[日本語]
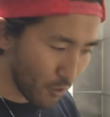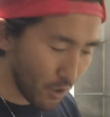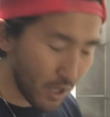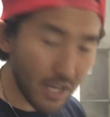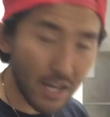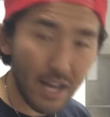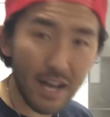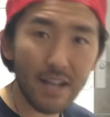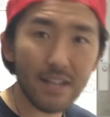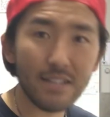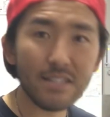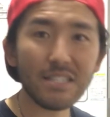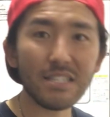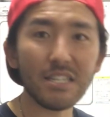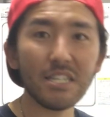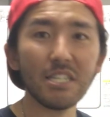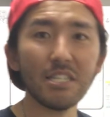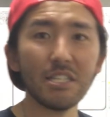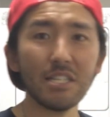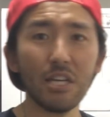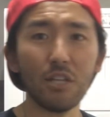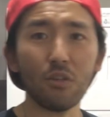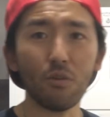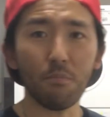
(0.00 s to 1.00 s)
当に完済
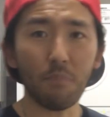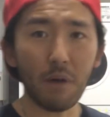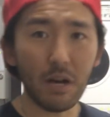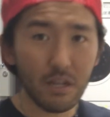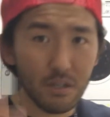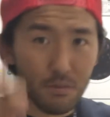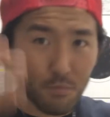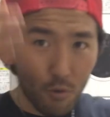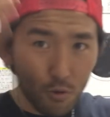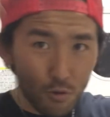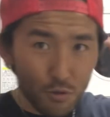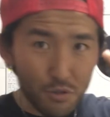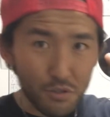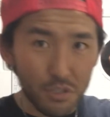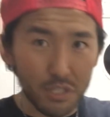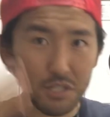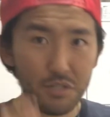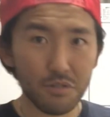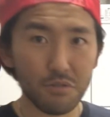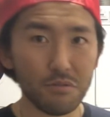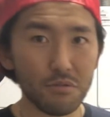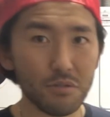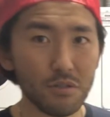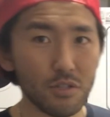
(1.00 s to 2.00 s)
しないと丸坊主に
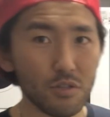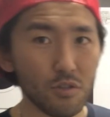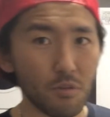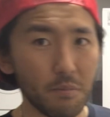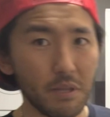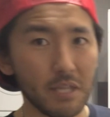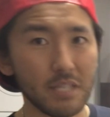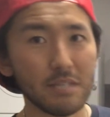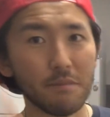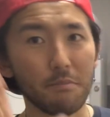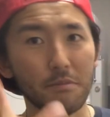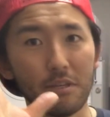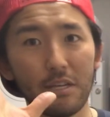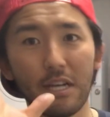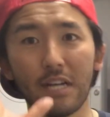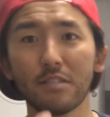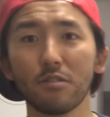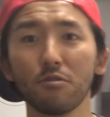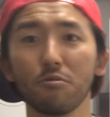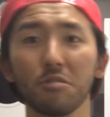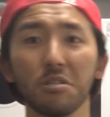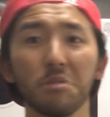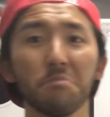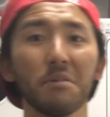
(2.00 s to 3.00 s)
するっていうのを皆様と約
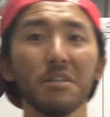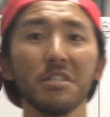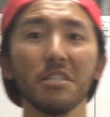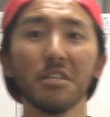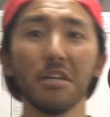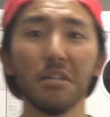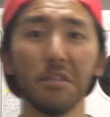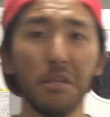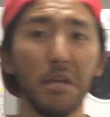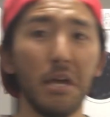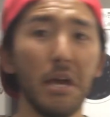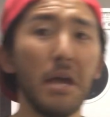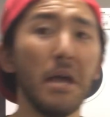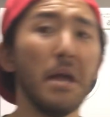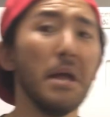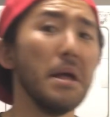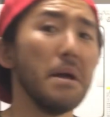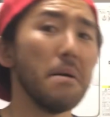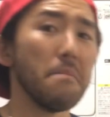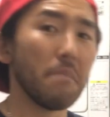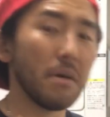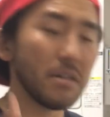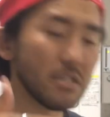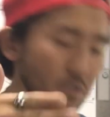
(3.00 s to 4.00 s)
束しましたんで
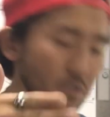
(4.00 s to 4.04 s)
ま